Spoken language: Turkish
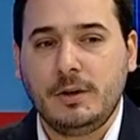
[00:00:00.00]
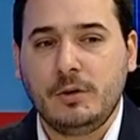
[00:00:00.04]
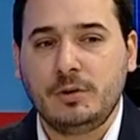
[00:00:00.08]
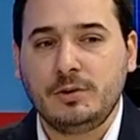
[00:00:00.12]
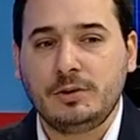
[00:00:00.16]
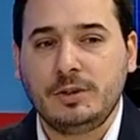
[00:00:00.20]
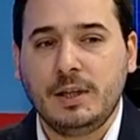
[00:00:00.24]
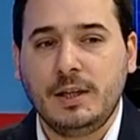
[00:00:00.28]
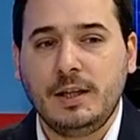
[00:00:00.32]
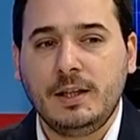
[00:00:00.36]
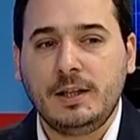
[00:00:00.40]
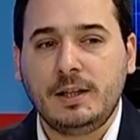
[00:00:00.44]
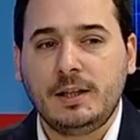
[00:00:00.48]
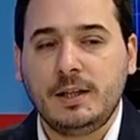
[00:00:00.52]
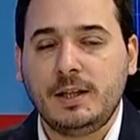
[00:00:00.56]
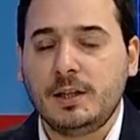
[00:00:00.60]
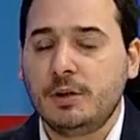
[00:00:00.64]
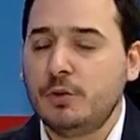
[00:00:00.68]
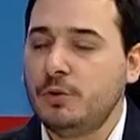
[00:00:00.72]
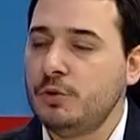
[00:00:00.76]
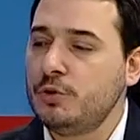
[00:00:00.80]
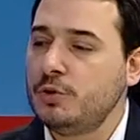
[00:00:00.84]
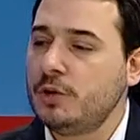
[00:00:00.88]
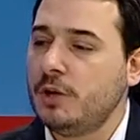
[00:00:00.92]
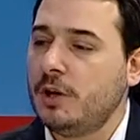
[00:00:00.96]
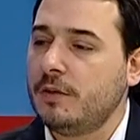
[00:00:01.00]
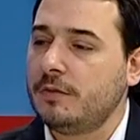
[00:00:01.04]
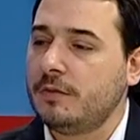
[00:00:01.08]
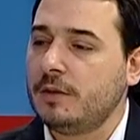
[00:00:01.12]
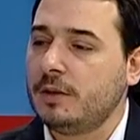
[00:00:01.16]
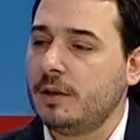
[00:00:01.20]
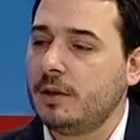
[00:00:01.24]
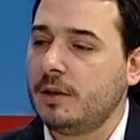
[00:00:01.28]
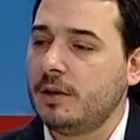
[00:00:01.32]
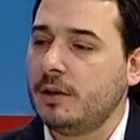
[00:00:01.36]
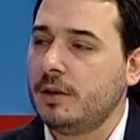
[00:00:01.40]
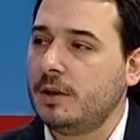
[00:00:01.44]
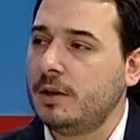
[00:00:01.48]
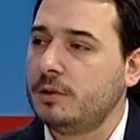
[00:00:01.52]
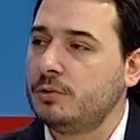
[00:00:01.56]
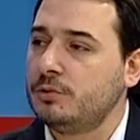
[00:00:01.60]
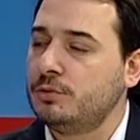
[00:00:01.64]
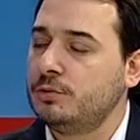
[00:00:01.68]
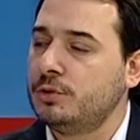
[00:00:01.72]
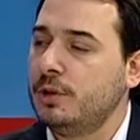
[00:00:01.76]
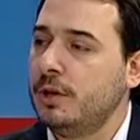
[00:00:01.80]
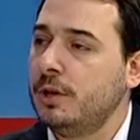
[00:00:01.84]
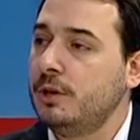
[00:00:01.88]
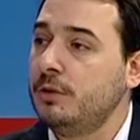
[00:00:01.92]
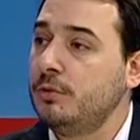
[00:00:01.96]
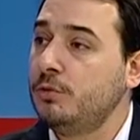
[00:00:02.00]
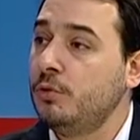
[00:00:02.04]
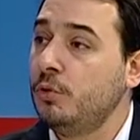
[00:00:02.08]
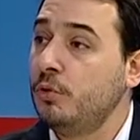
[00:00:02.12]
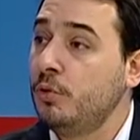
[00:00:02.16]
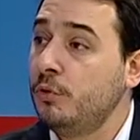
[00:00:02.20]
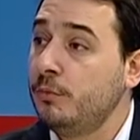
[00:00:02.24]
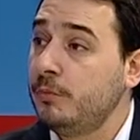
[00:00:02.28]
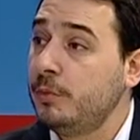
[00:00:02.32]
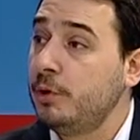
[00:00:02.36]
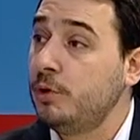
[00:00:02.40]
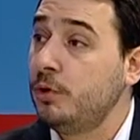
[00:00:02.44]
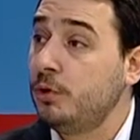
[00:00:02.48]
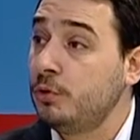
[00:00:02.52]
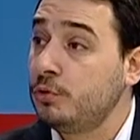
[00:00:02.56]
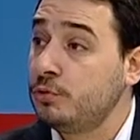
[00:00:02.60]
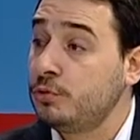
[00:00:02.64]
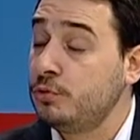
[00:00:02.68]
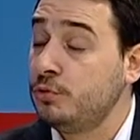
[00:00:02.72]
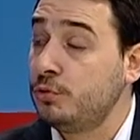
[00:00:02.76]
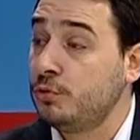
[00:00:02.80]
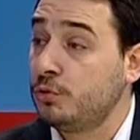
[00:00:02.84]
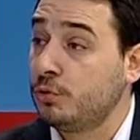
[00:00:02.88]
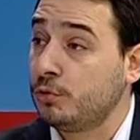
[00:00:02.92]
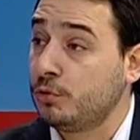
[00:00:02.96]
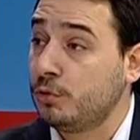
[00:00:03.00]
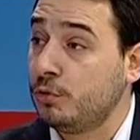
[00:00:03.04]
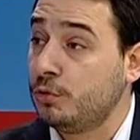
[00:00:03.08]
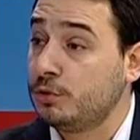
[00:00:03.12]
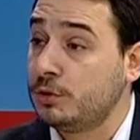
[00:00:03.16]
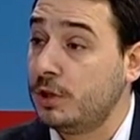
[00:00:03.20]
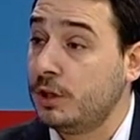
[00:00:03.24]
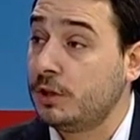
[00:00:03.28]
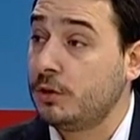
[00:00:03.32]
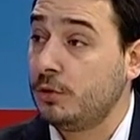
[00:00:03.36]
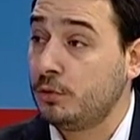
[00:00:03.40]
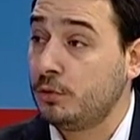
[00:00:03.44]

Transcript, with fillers: özellikle 2-3 hafta kadar süren yoğun bir öksürük, özellikle